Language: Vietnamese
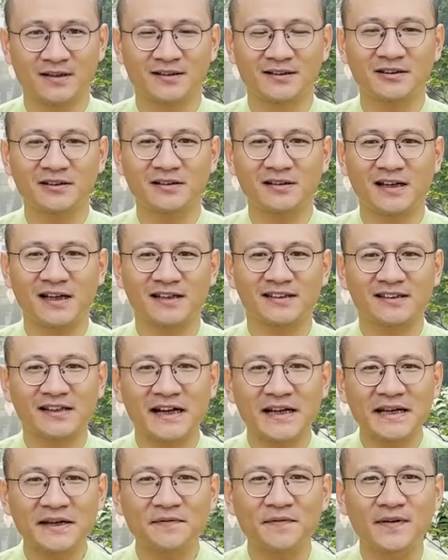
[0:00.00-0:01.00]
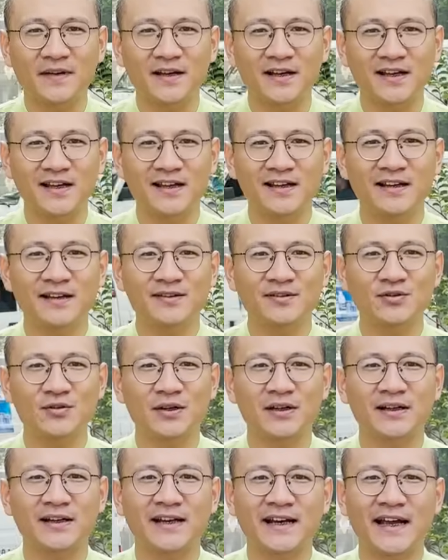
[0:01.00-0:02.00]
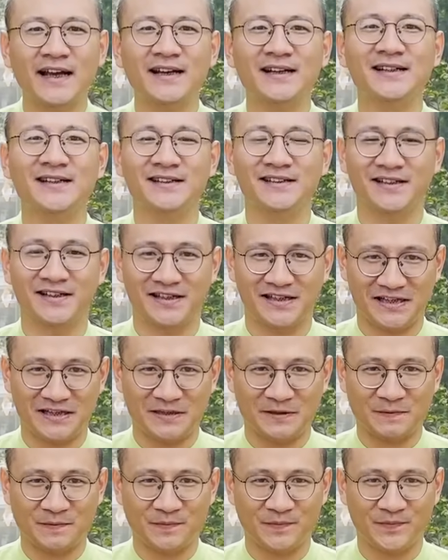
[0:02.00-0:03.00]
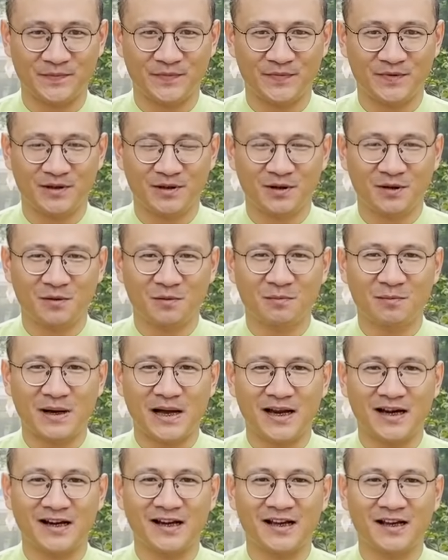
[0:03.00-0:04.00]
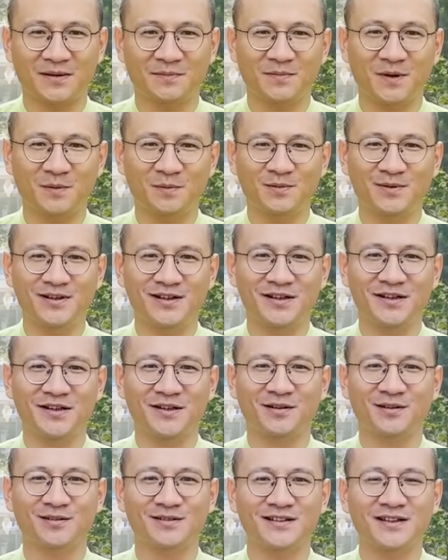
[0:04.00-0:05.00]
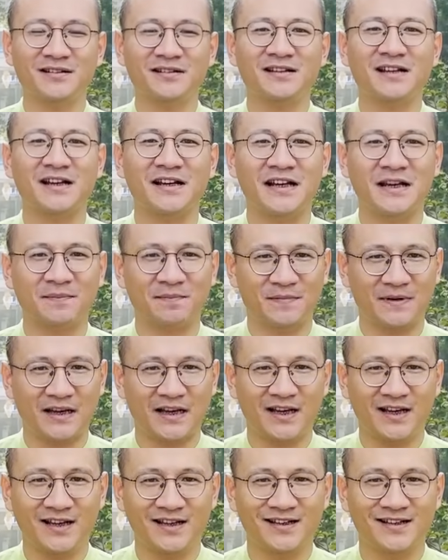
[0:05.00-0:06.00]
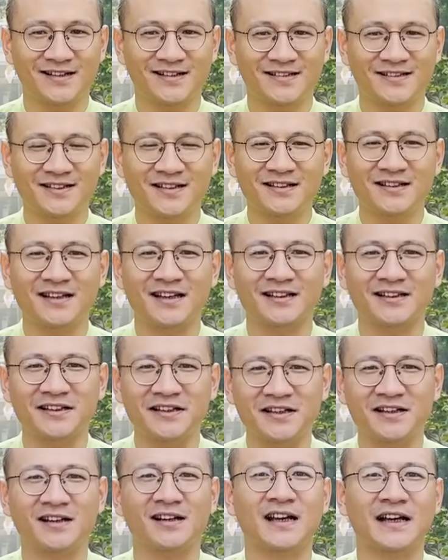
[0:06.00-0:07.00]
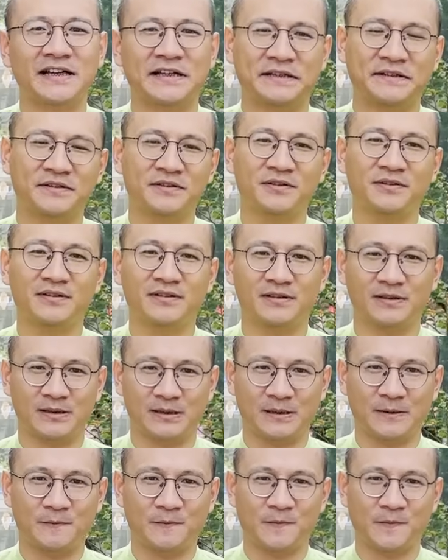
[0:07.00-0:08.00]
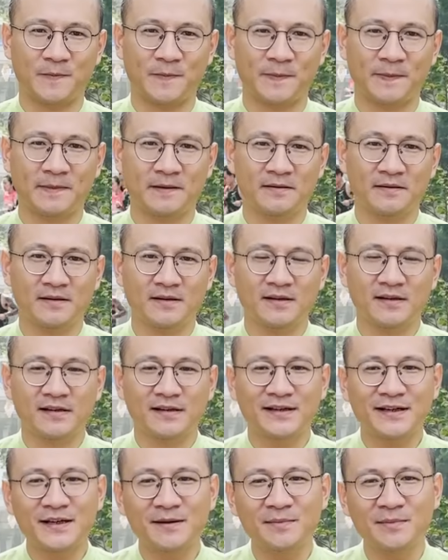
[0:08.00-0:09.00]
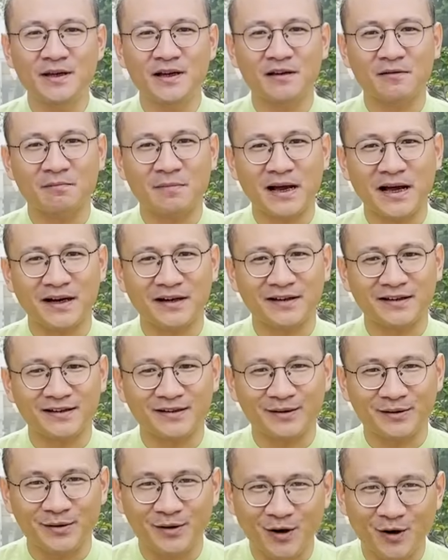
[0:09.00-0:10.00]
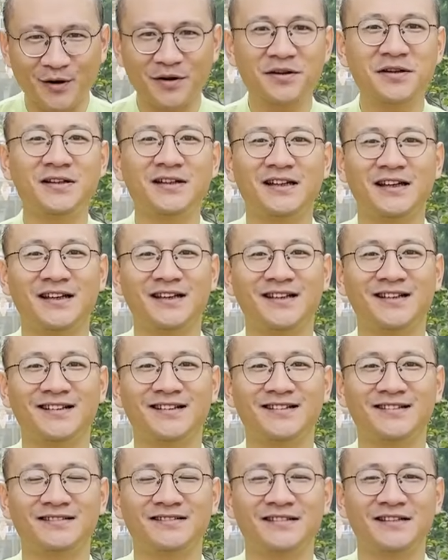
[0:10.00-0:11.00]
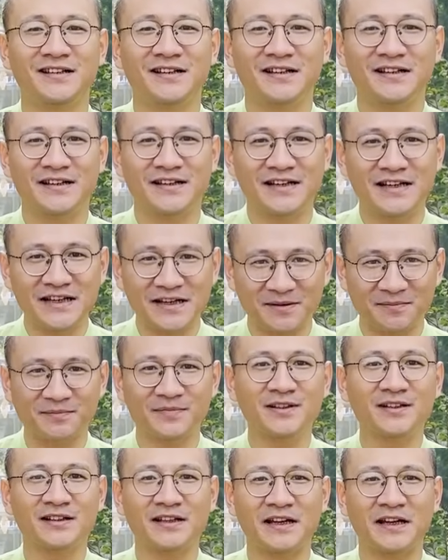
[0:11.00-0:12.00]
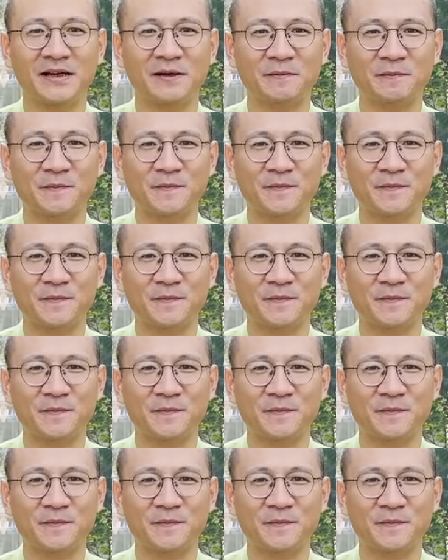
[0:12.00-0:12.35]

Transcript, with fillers: tức là thay vì nghĩ đến chuyện ghét người ấy bạn lại mong những điều rất là đẹp đẽ rất là thiện lành cho người ấy khi miệng bạn nói như thế niệm như thế